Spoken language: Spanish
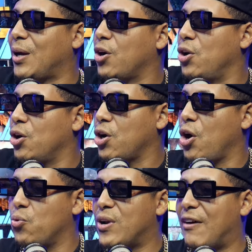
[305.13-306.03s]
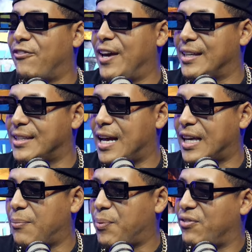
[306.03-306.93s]
coloco una fiesta
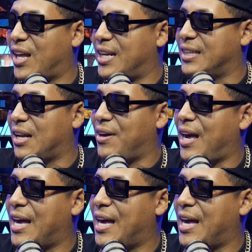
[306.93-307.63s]
que Post tal vez